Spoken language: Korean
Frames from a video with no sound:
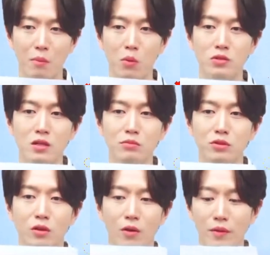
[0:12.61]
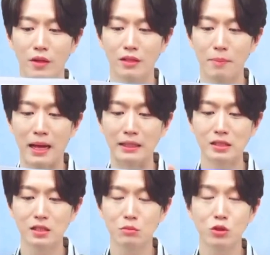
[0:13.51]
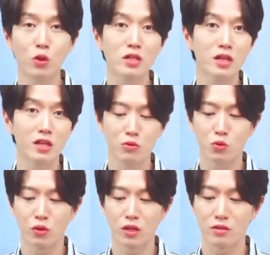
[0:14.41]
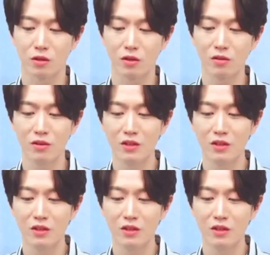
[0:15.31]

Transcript: 포장부터 딱 받으시는 분들 굉장히 기분 좋겠죠